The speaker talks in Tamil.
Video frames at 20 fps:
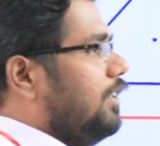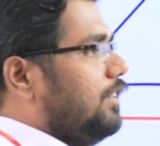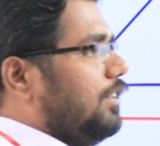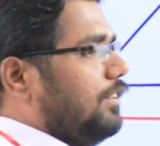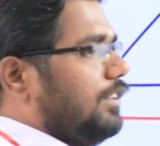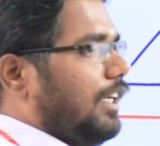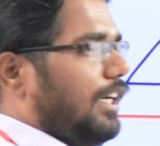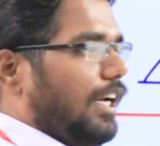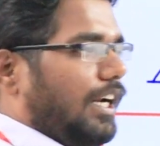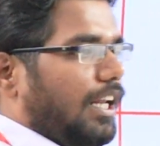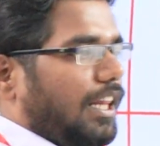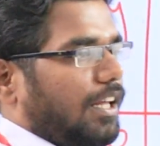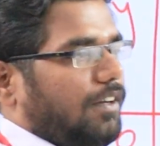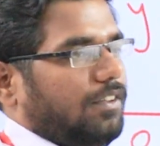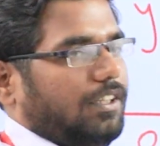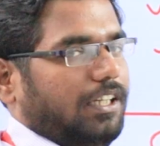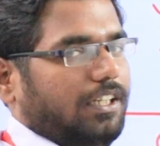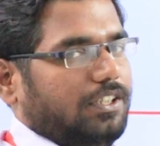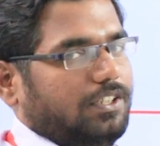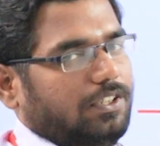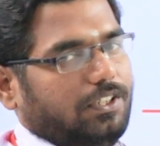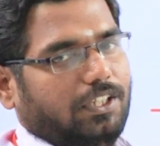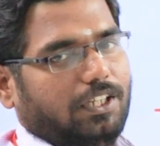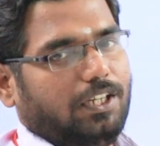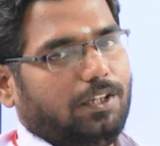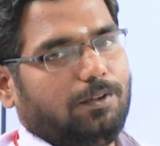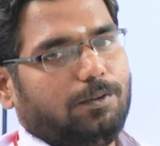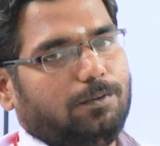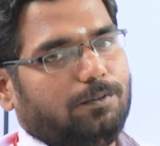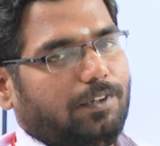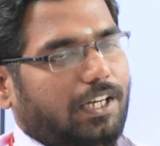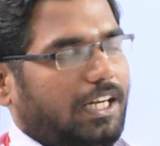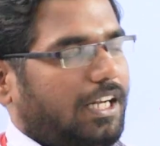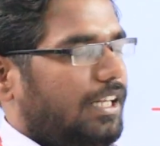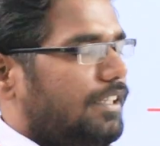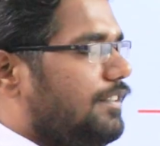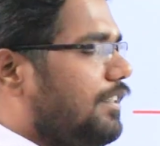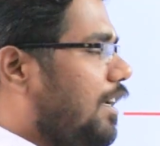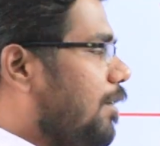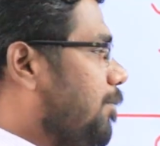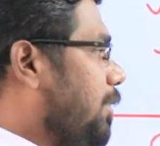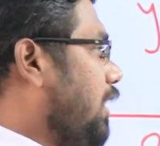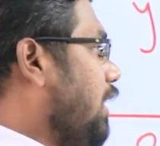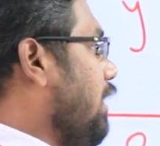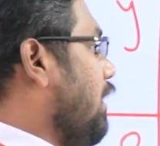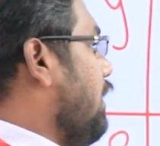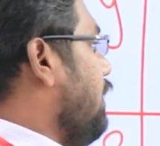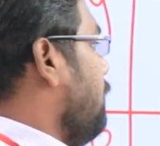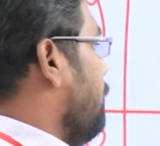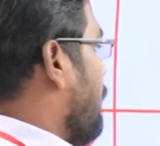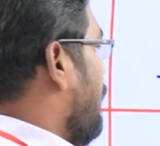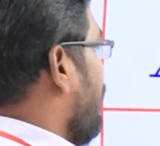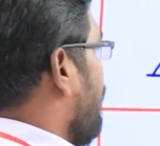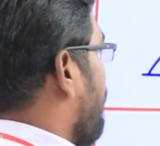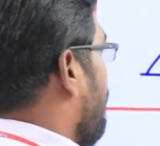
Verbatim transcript: ஸோ சென்டரில் தான் வந்து என்ன சீன் இருக்கும் வெயிட்லெஸ் லாமினா தான் பட்